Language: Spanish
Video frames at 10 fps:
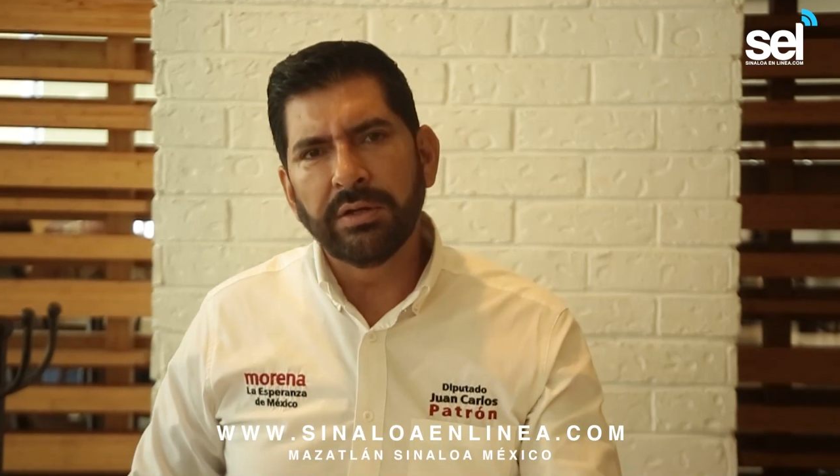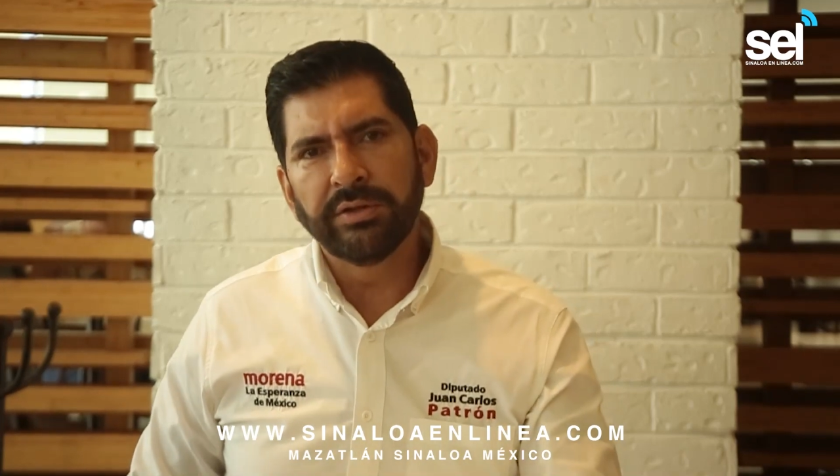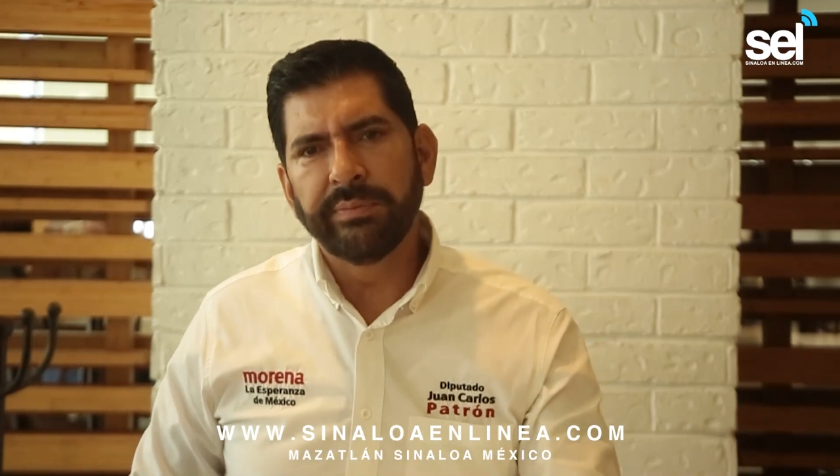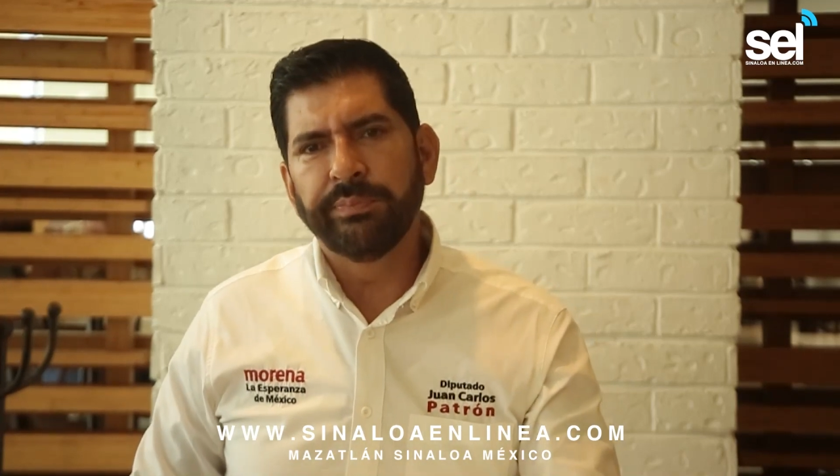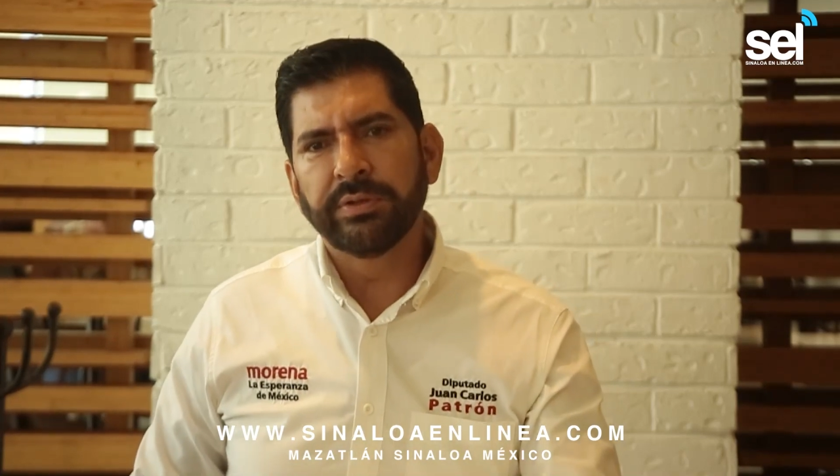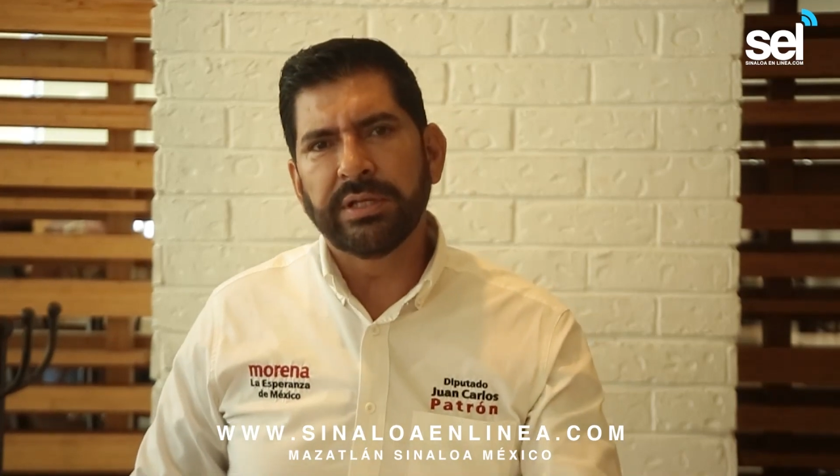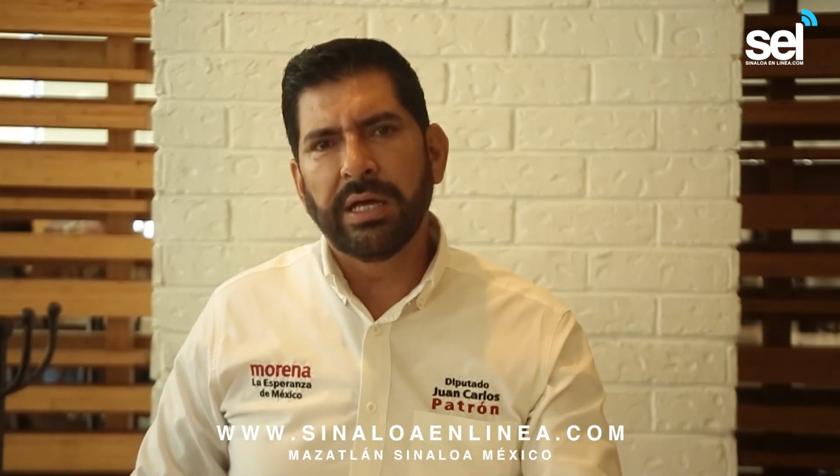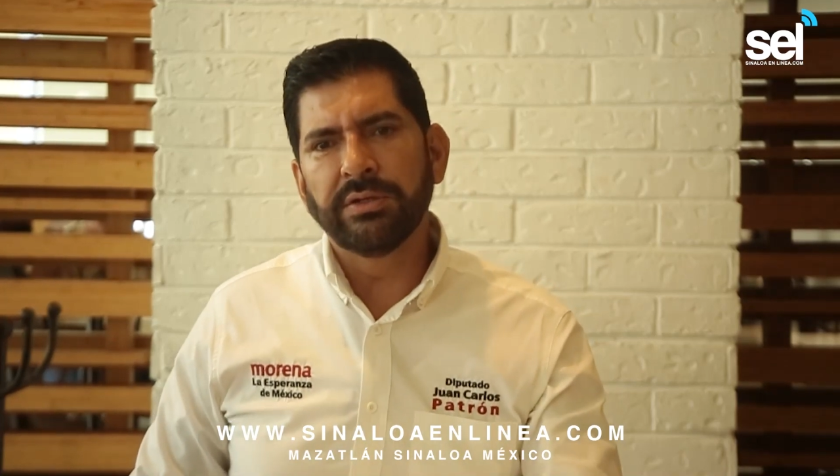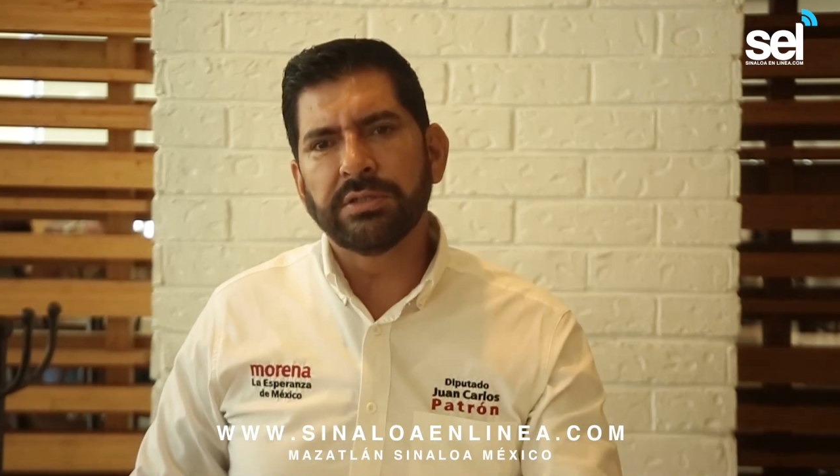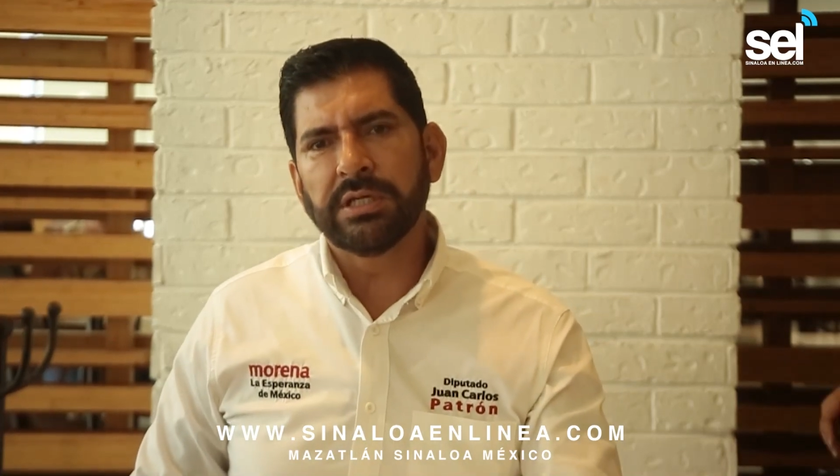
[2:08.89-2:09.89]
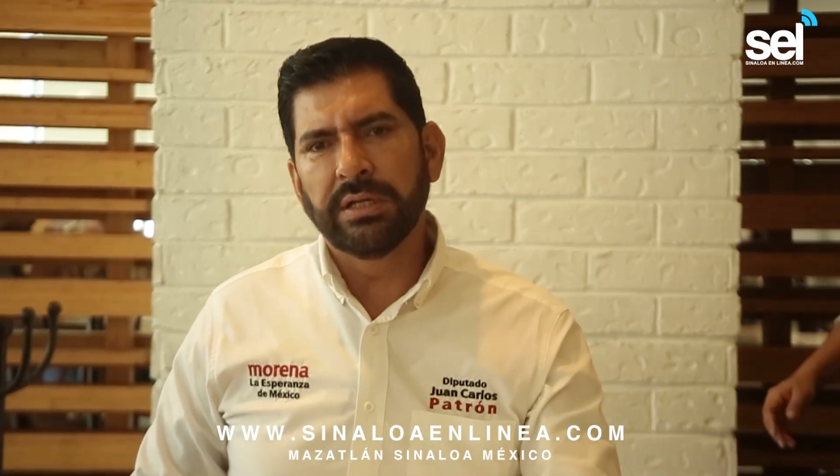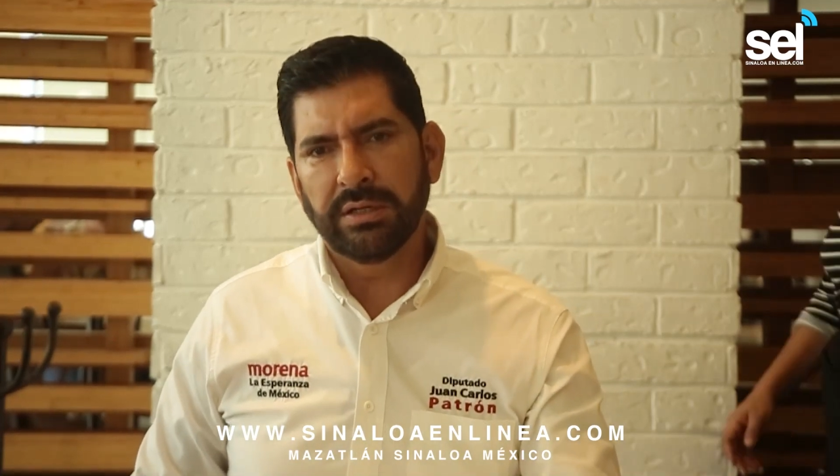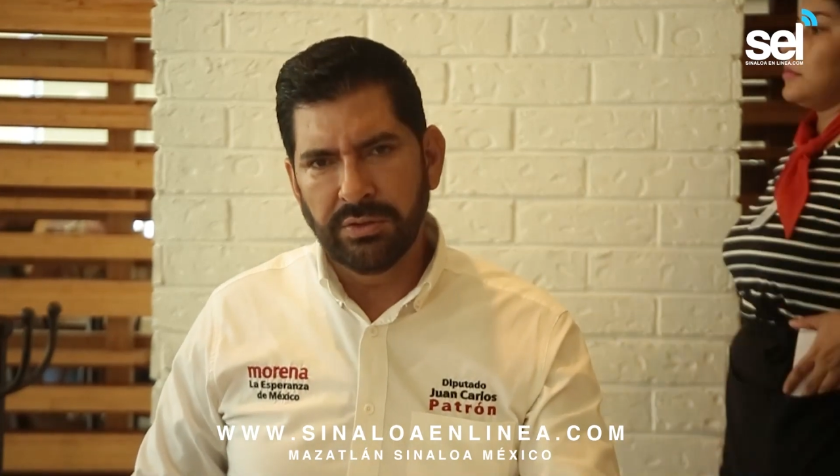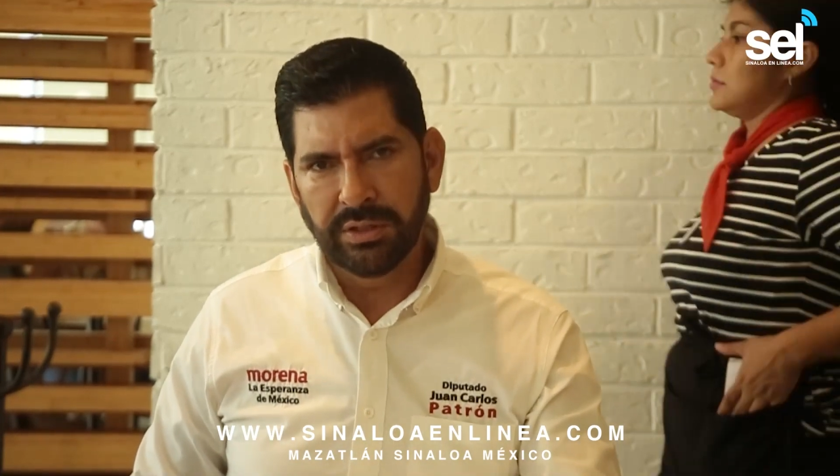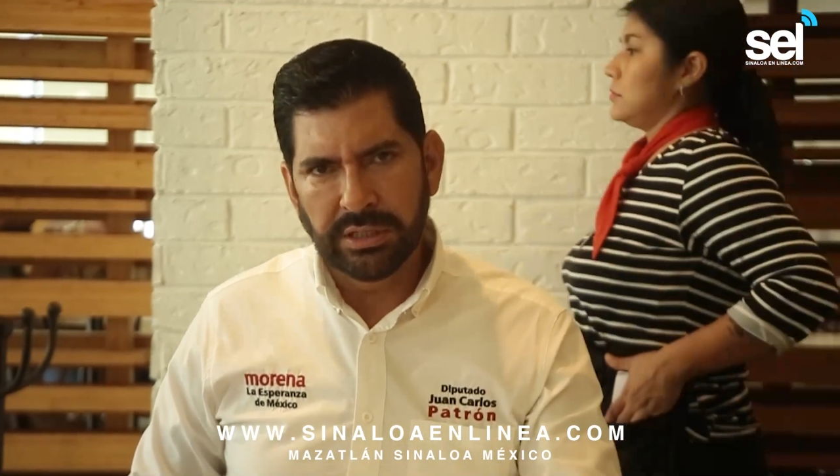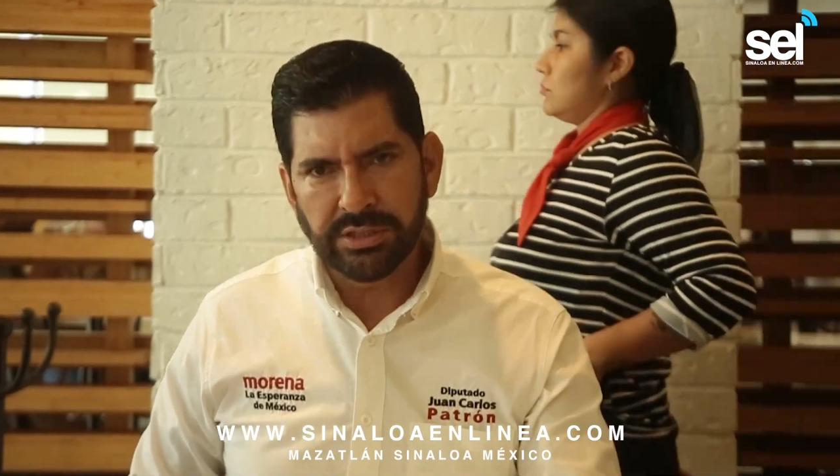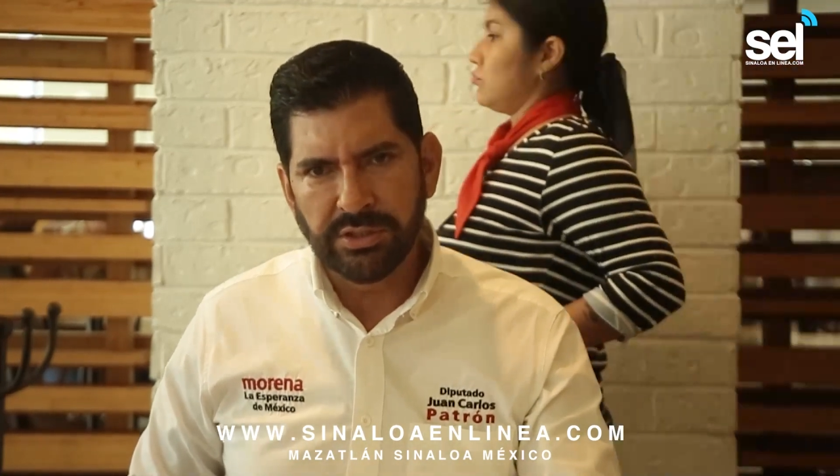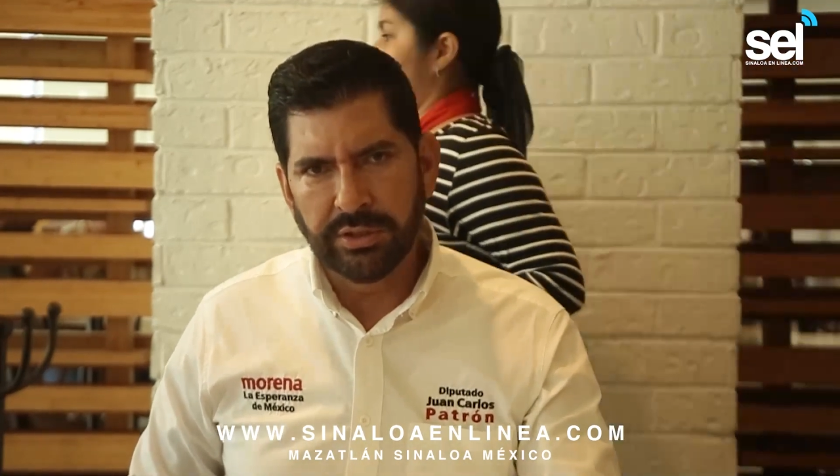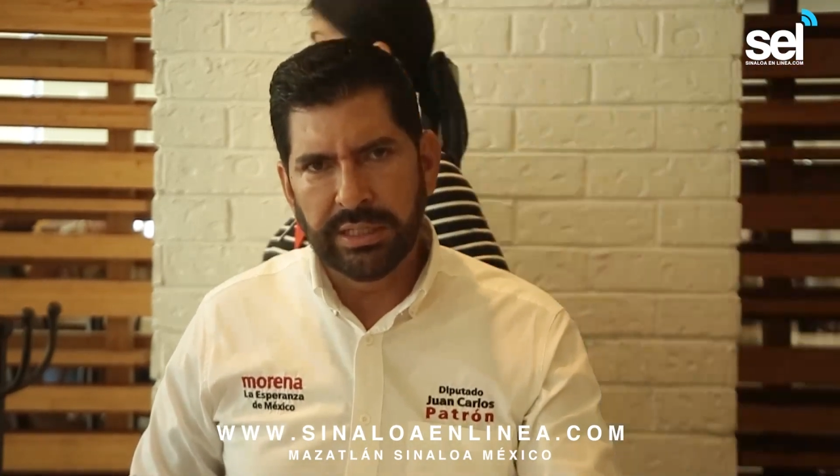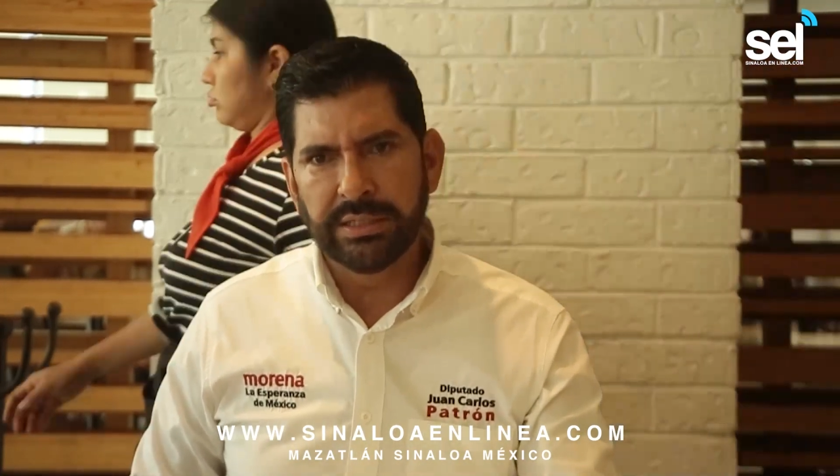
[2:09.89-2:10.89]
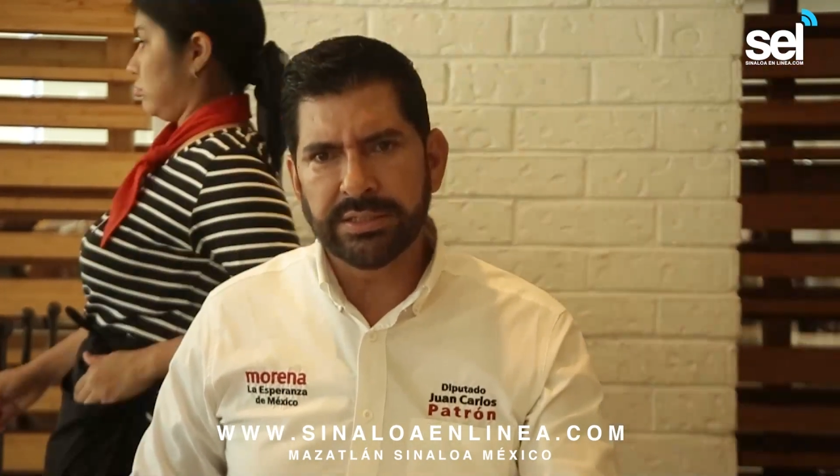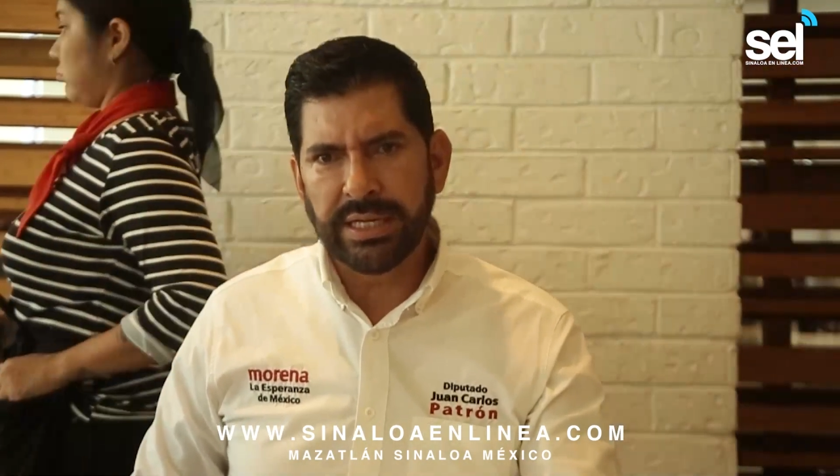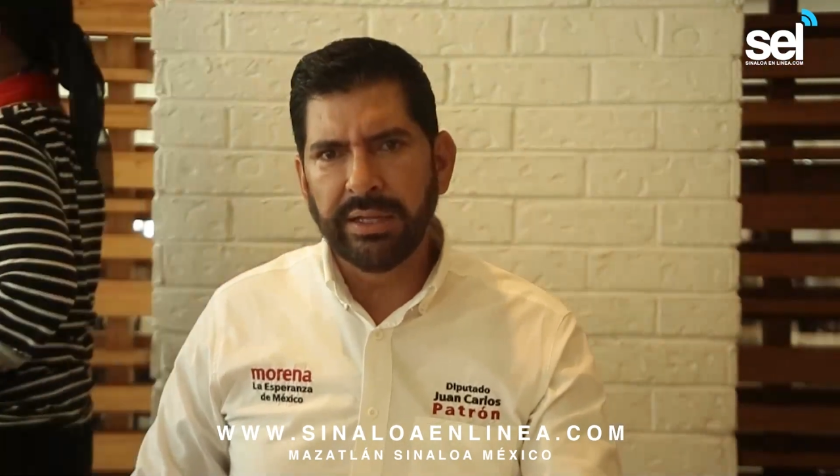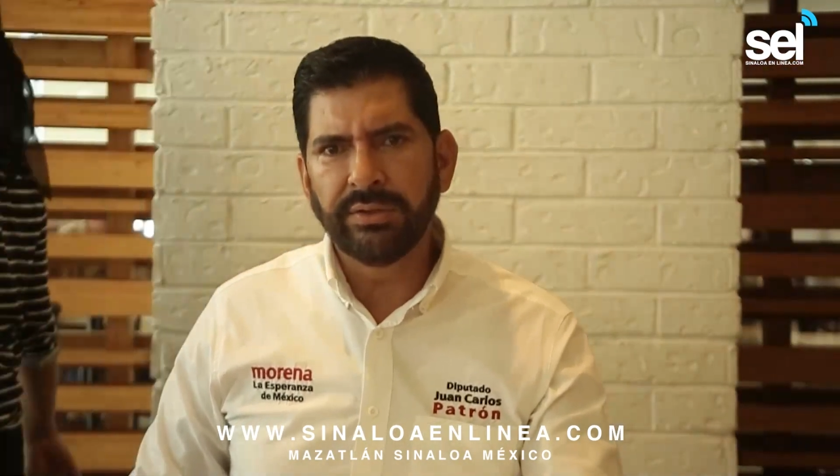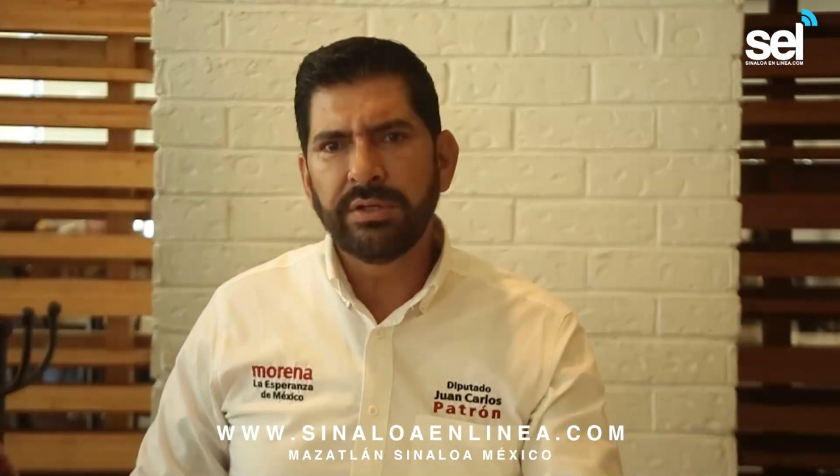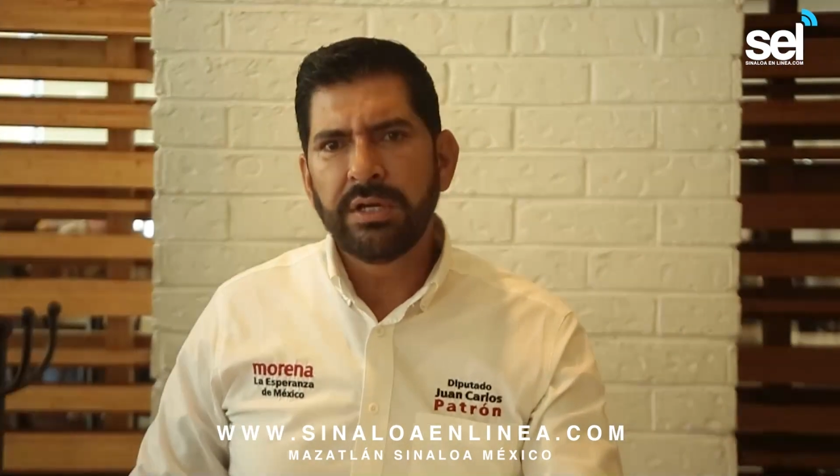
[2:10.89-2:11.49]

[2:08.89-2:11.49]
de los diputados en el Congreso del Estado,